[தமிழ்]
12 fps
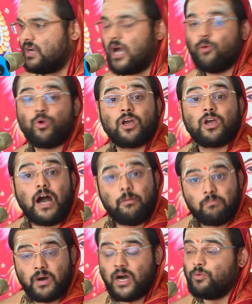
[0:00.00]
நான் உனக்கு
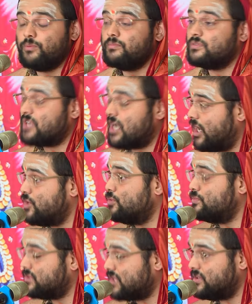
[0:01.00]
அம்மாவும்
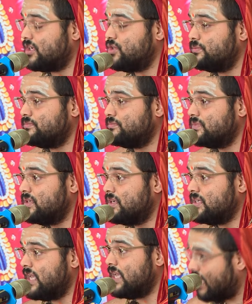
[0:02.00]
தாயும் தந்தையும்
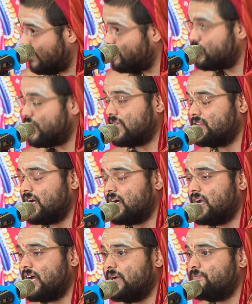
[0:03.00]
எல்லாமும் நான்
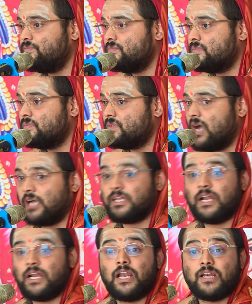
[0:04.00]
தான்டா
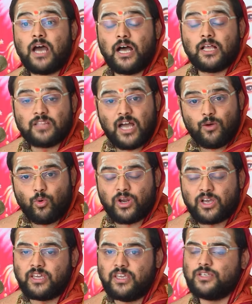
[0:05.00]
அதனால நான் தான்
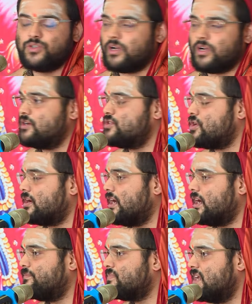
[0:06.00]
உனக்கு ஈஸ்வரன்
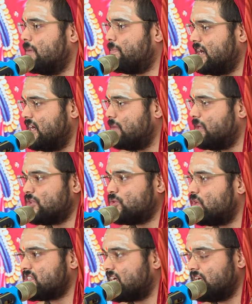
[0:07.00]
சொல்றான் இப்ப ரெண்டு
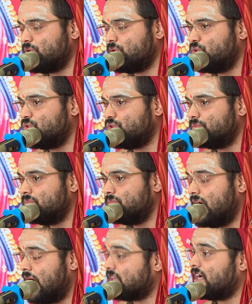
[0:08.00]
பேத்துக்குள்ள சண்டை வந்துடுத்து
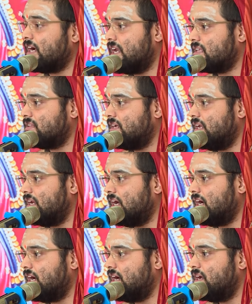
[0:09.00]
அந்த காலத்துல
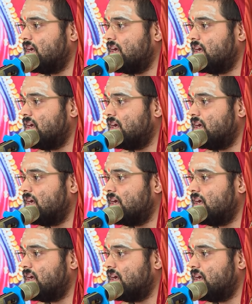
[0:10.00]
எல்லாம்